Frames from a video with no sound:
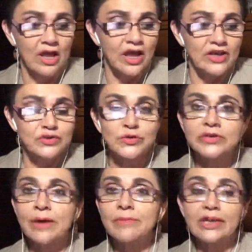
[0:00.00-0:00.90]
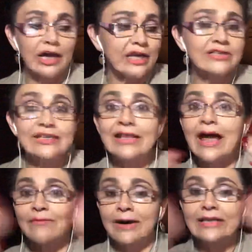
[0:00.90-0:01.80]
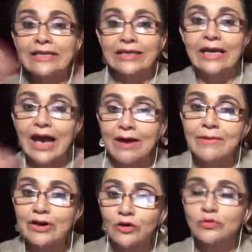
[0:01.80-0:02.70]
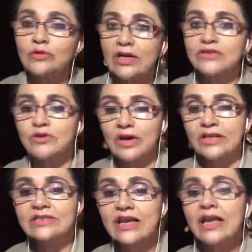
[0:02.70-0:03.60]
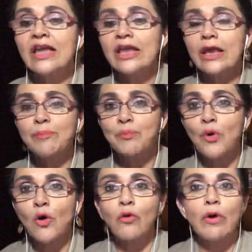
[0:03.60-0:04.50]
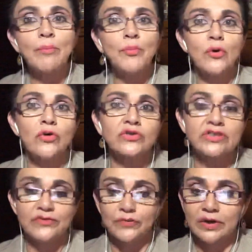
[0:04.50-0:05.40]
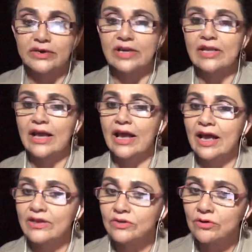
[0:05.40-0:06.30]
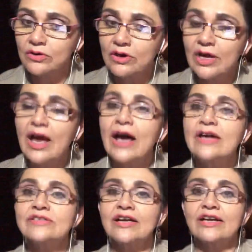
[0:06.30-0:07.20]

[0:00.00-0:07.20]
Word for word: sus amigas la abanicaban con unas hojas y poco a poco se fue relajando hasta